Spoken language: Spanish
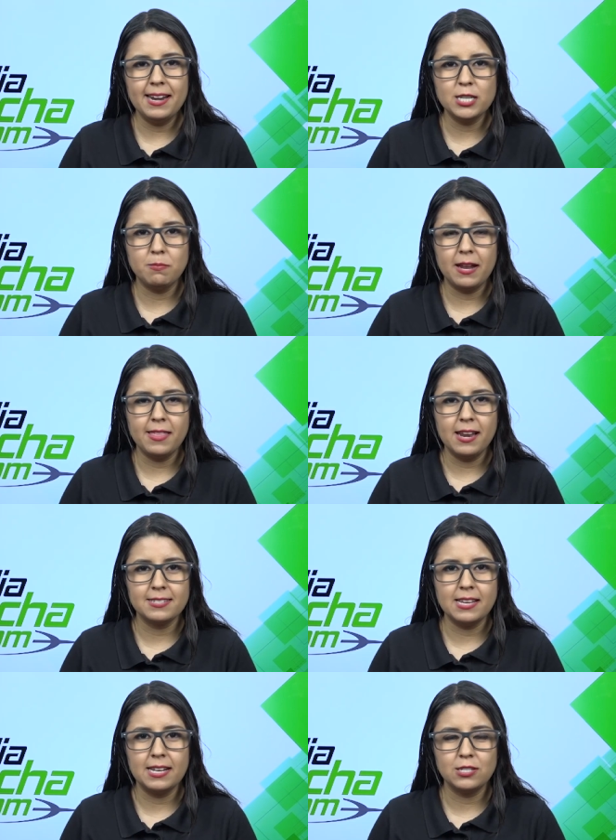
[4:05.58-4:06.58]
inesperada, la
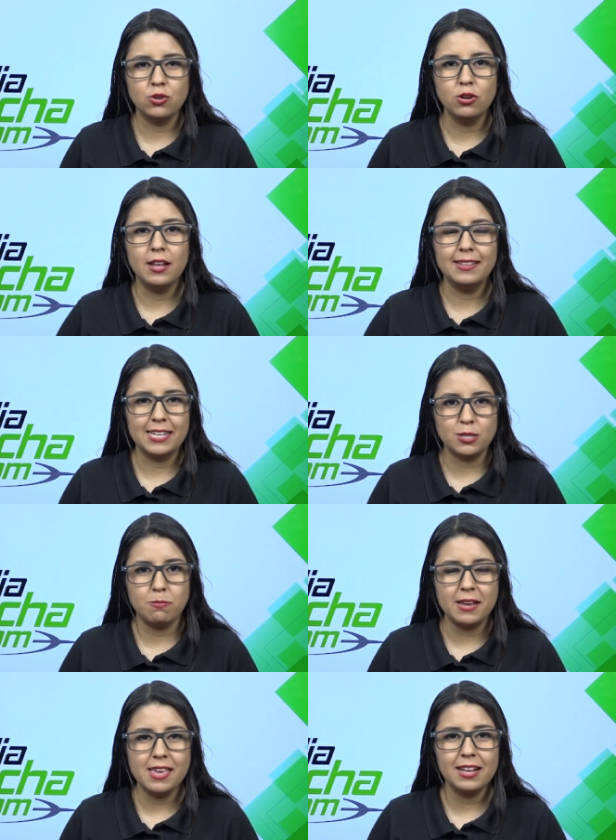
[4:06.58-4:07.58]
selección de
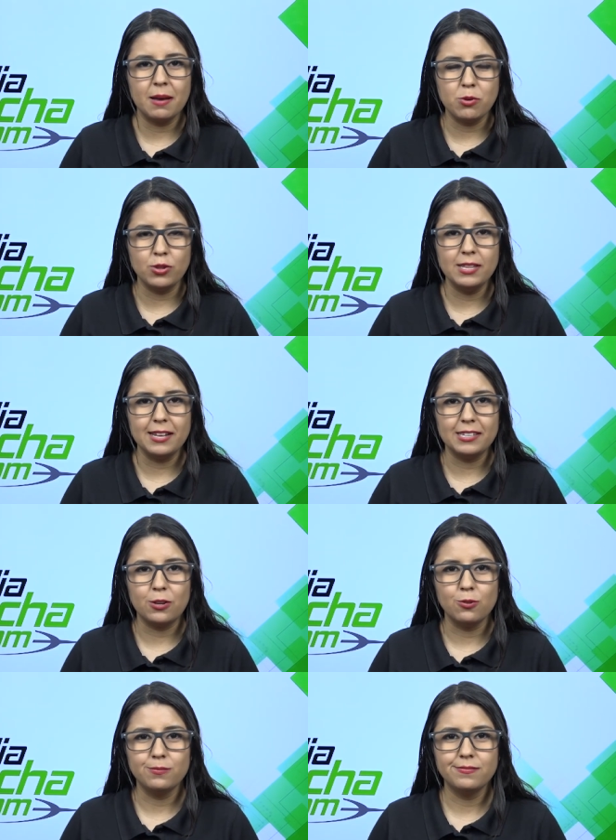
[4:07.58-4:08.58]
España cambió de
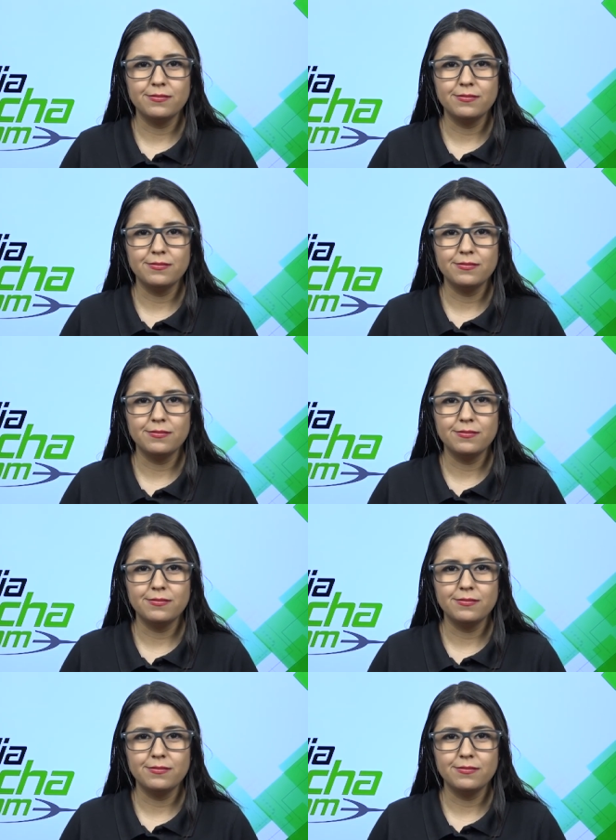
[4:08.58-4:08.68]
técnico.